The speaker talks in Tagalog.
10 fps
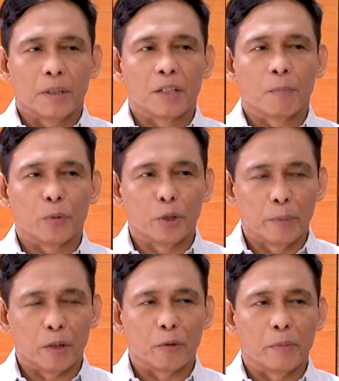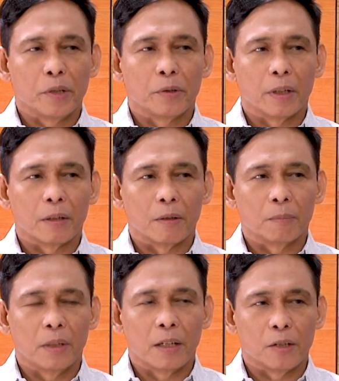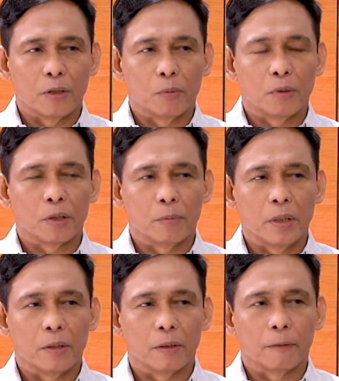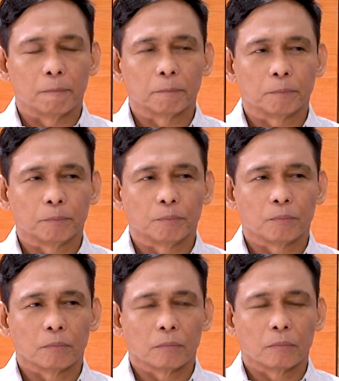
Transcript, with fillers: He's okay. a former commissioner of Alright. the National Police Commission. Eh, bakit